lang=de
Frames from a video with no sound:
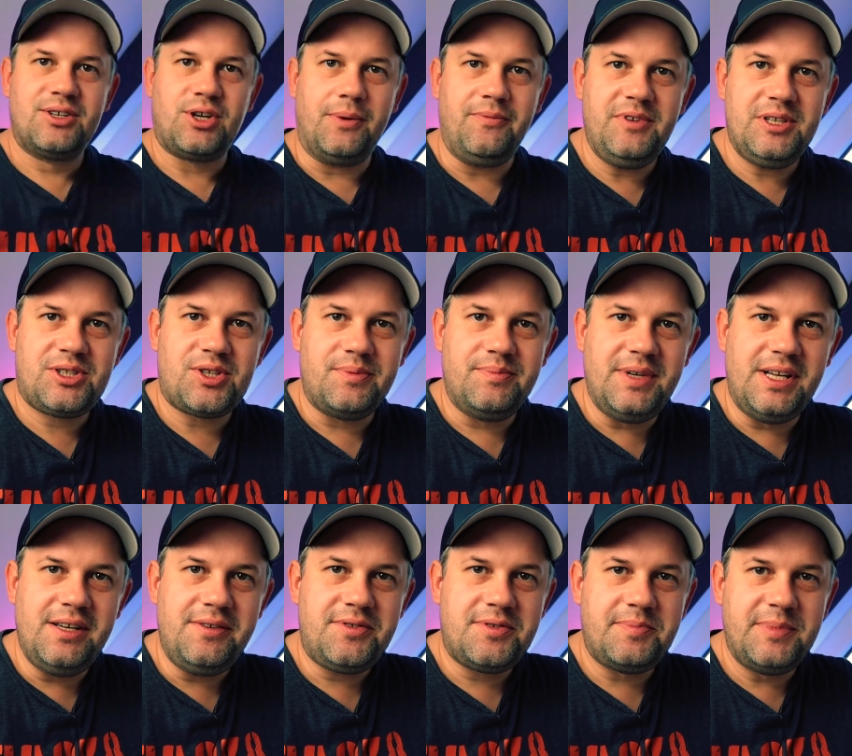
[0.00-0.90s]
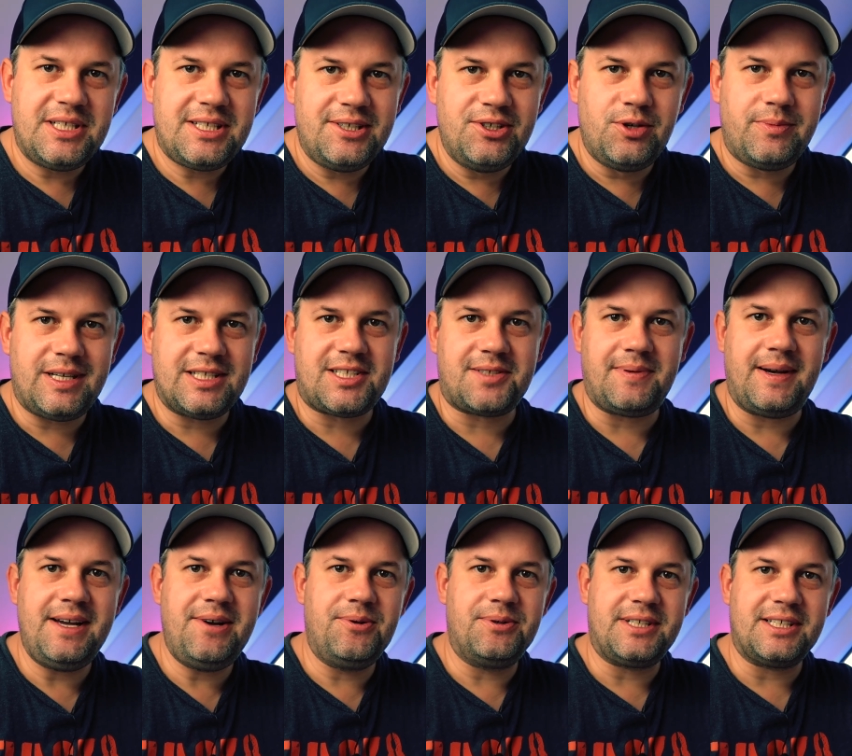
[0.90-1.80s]
Kommen wir zum Hilfsmittel Nummer
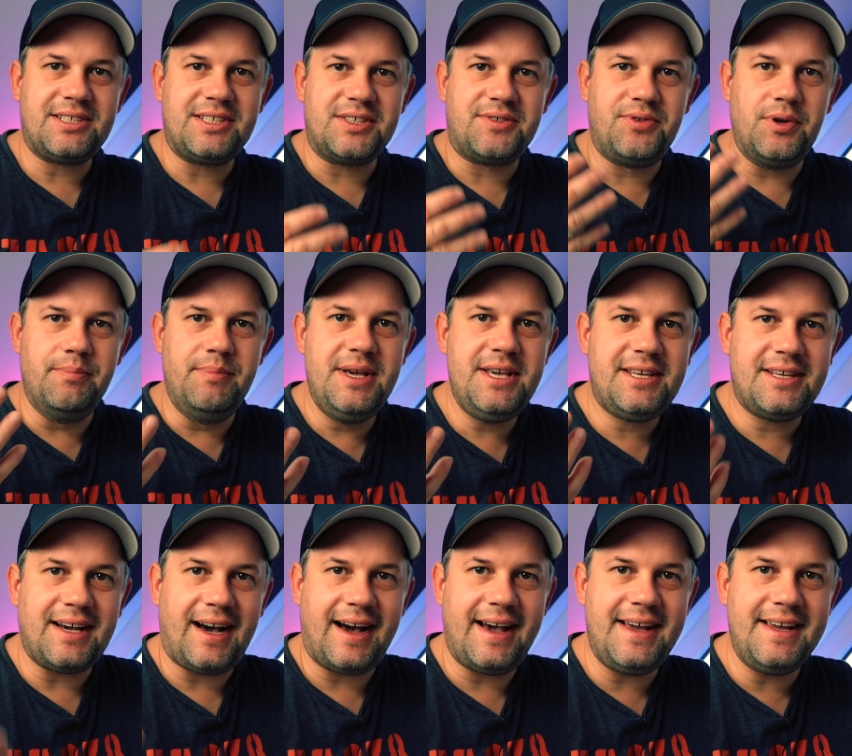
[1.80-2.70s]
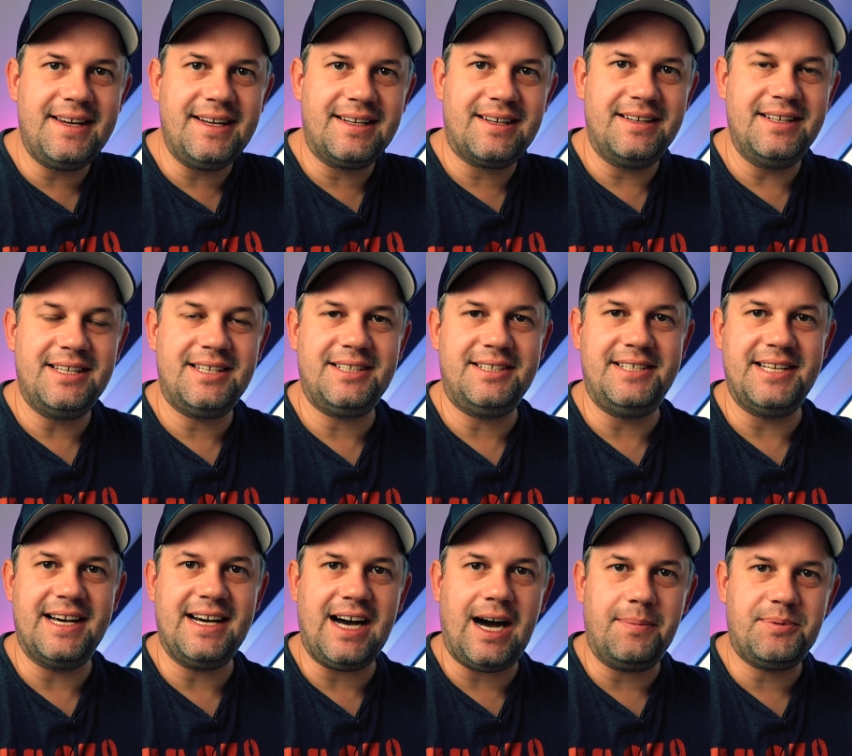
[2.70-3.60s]
2 und das ist für mich eigentlich
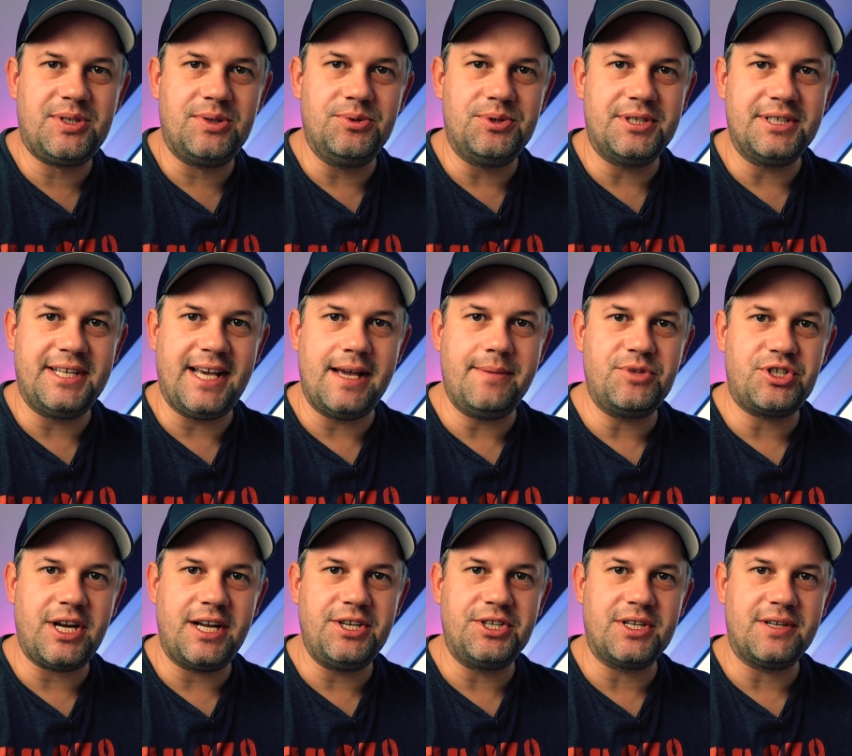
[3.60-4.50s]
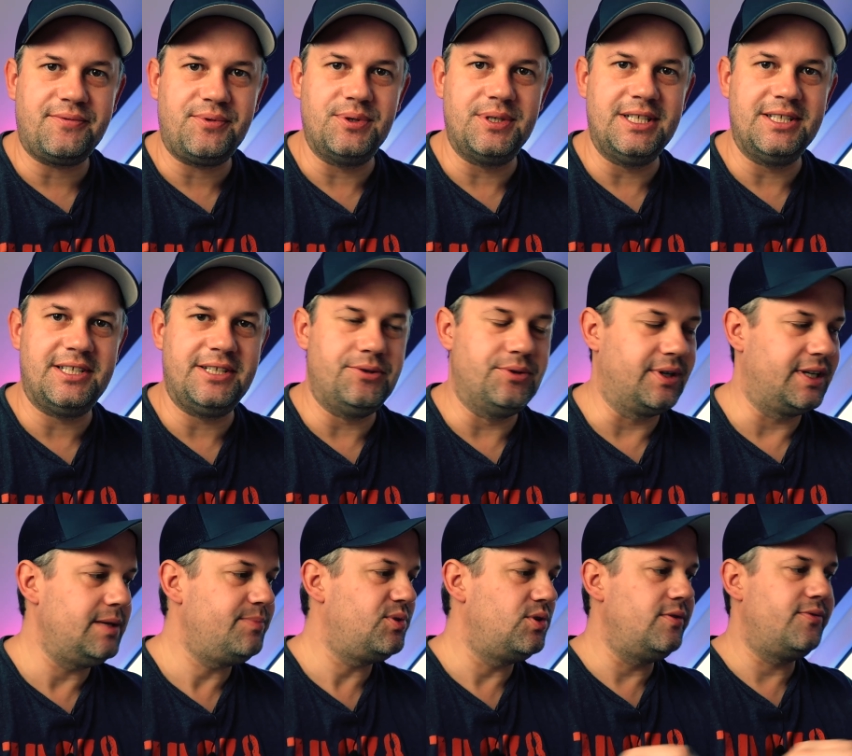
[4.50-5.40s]
der absolute Gamechanger für die
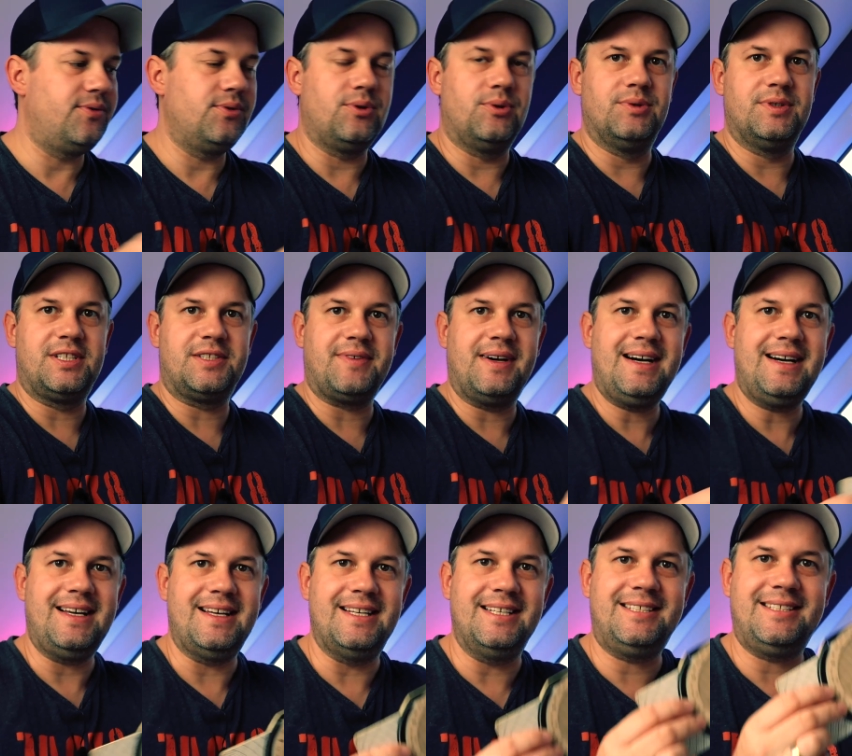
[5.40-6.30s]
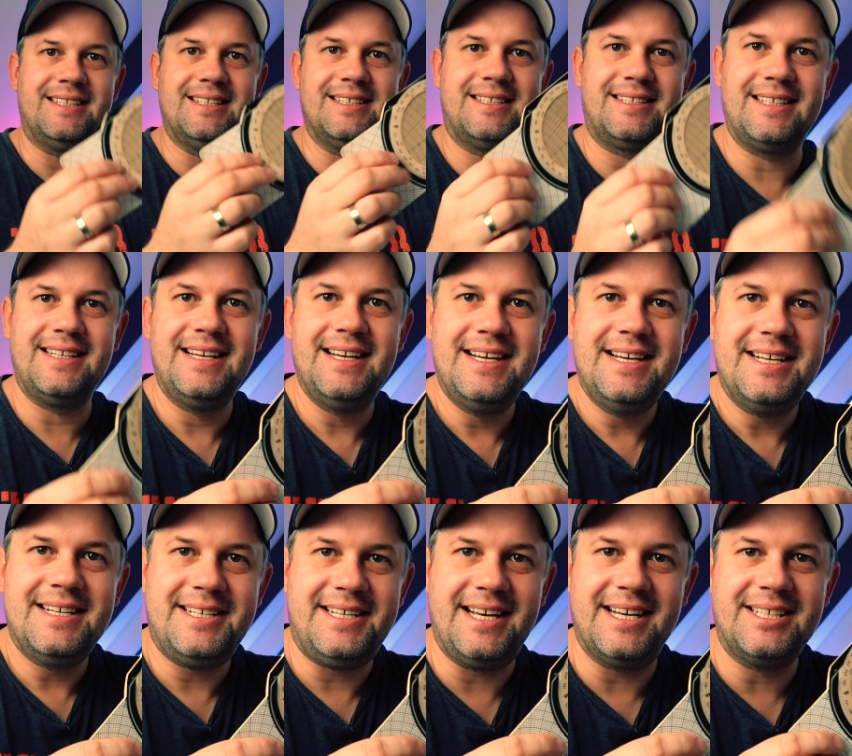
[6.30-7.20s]
Theorieprüfung und zwar ist es
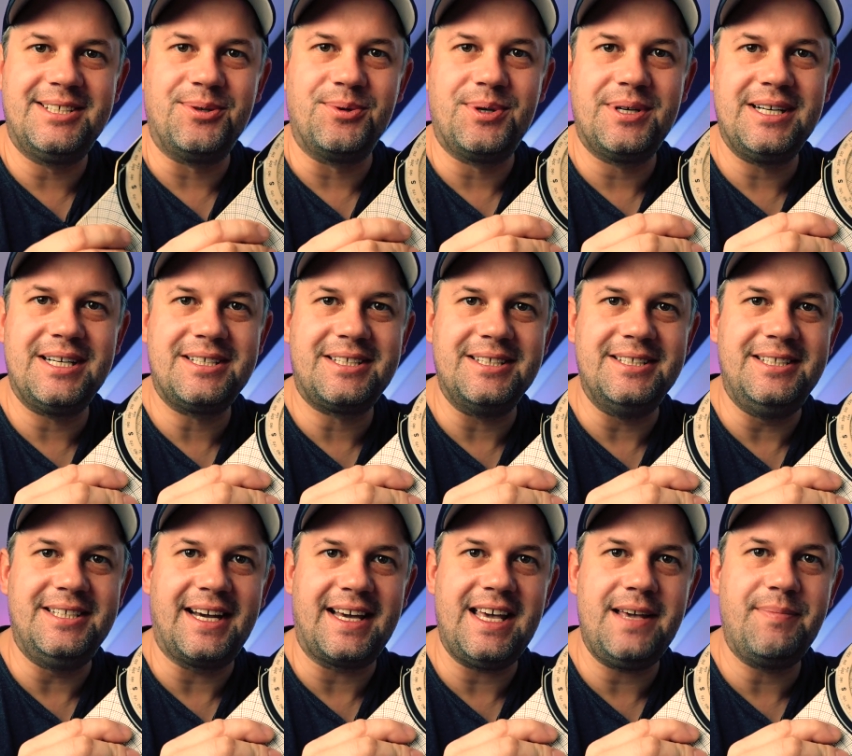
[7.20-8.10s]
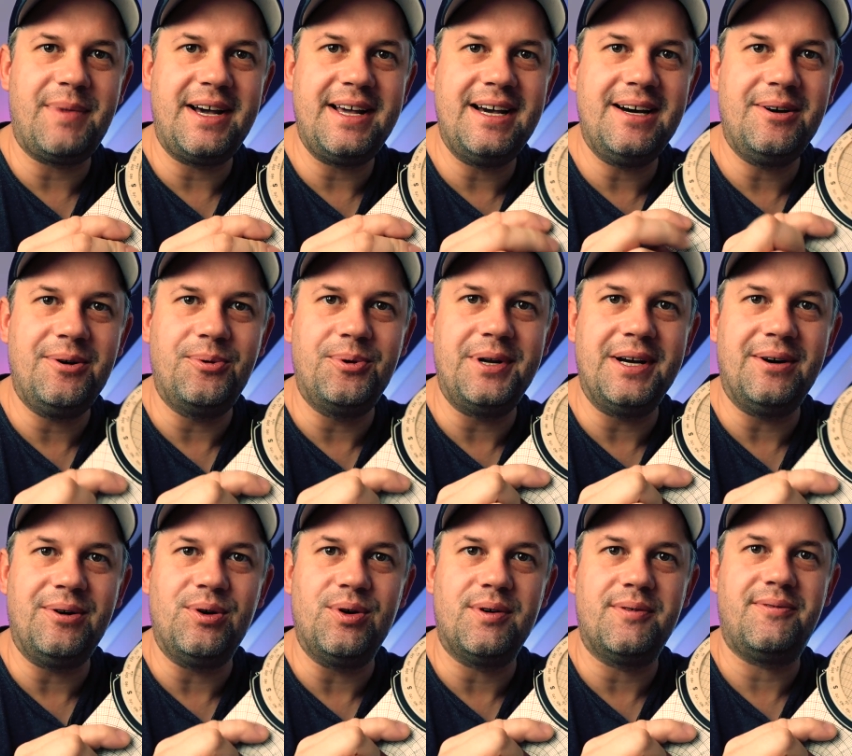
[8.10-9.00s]
der sogenannte Drehmeier
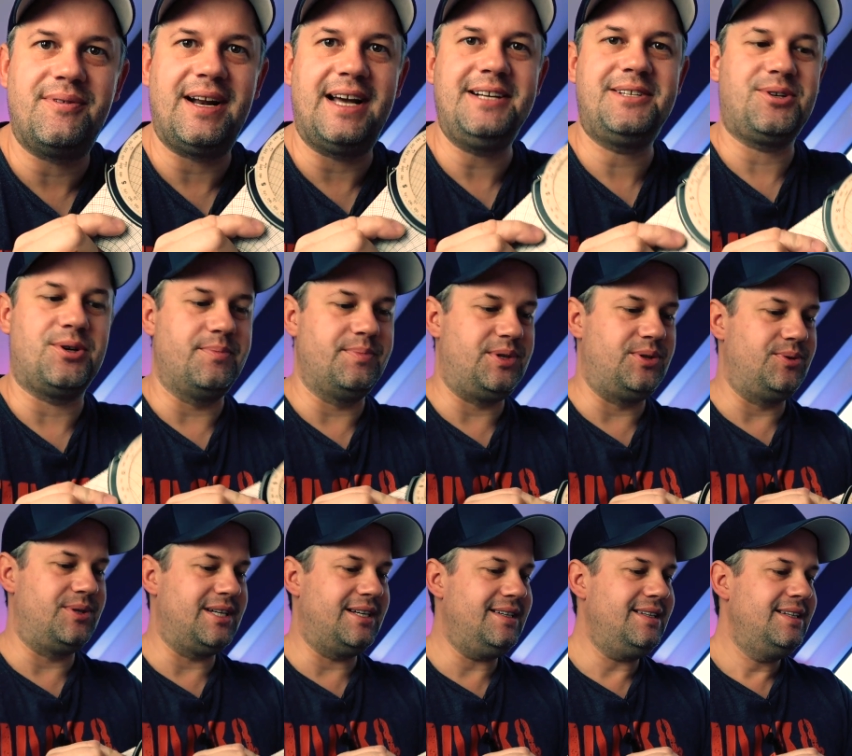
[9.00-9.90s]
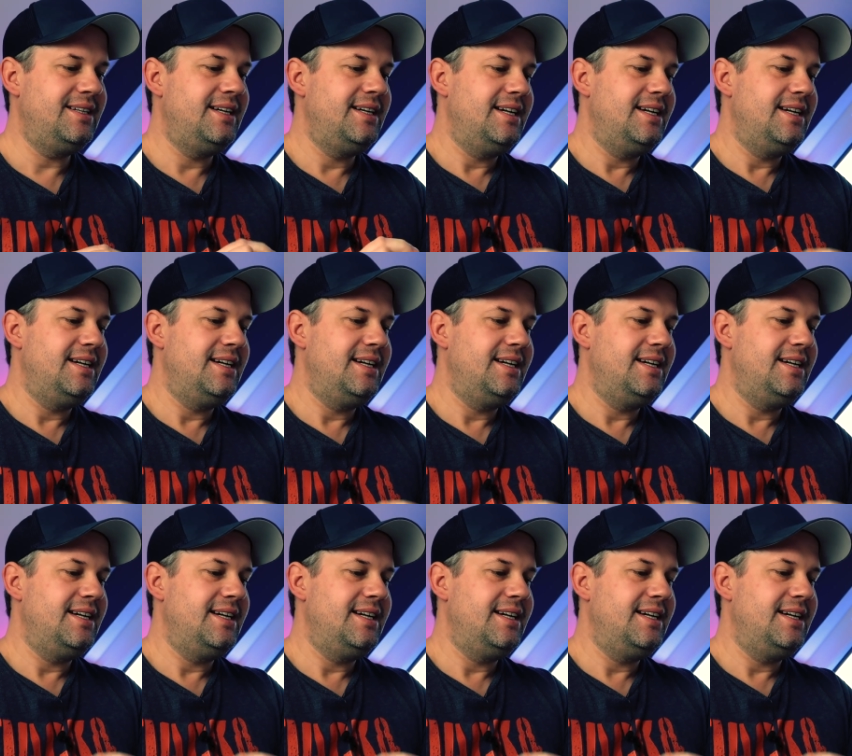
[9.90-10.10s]
oder auch Flight Computer.